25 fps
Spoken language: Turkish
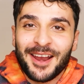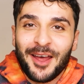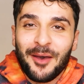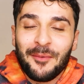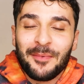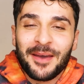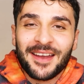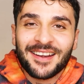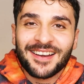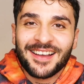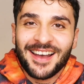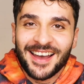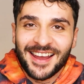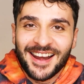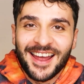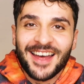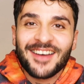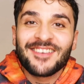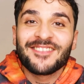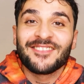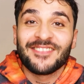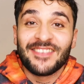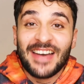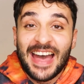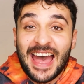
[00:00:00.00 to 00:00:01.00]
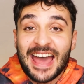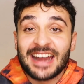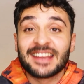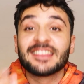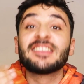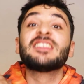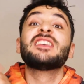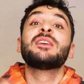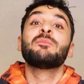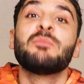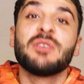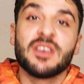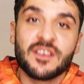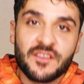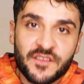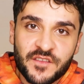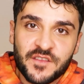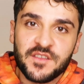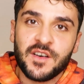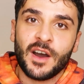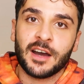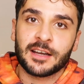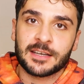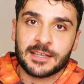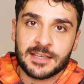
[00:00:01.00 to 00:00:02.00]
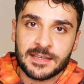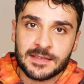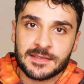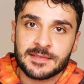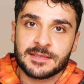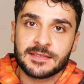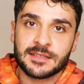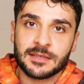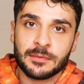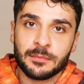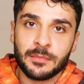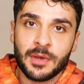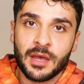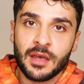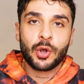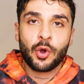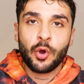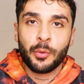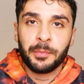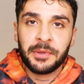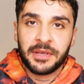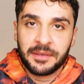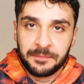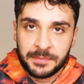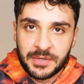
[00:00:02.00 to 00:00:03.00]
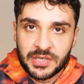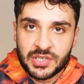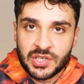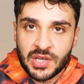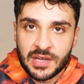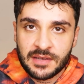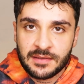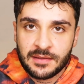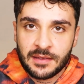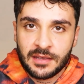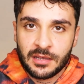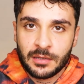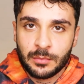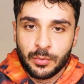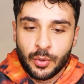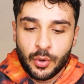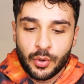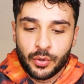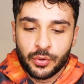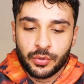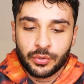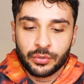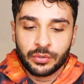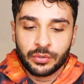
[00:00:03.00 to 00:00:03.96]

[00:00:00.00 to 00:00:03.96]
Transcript: beraber karar verdiğimi fark ettim. De komik bir şey değil bu